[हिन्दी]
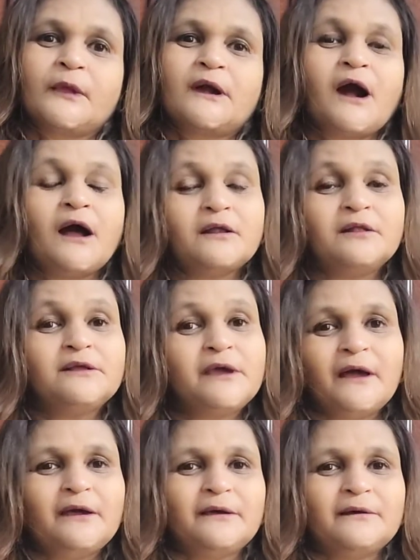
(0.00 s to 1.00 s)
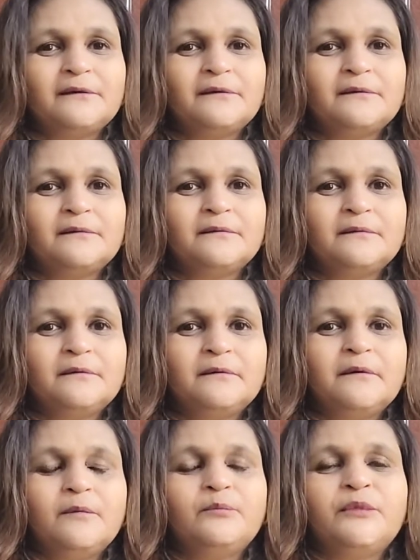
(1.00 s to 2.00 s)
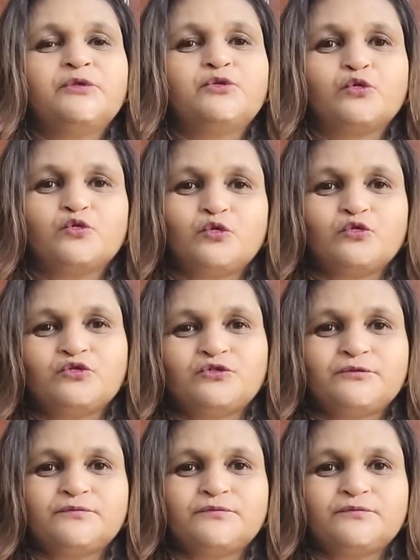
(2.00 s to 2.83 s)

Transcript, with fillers: कारण क्या है पितृदोष